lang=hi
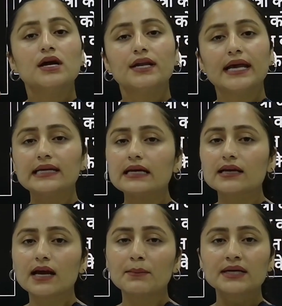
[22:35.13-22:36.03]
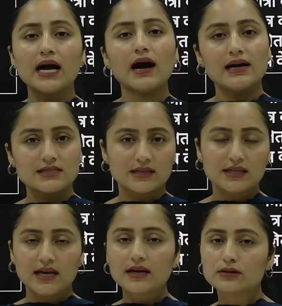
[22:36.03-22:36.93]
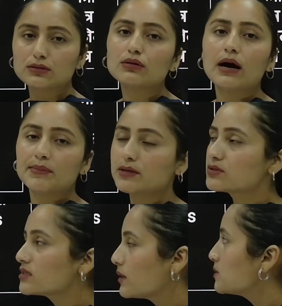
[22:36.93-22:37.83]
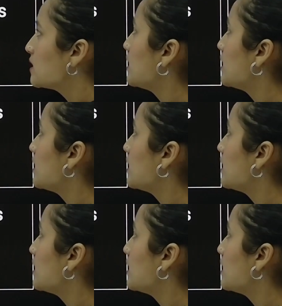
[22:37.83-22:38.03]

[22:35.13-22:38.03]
नहीं देखे हैं बट आ सकते हैं तो आपने उस हिसाब से तैयारी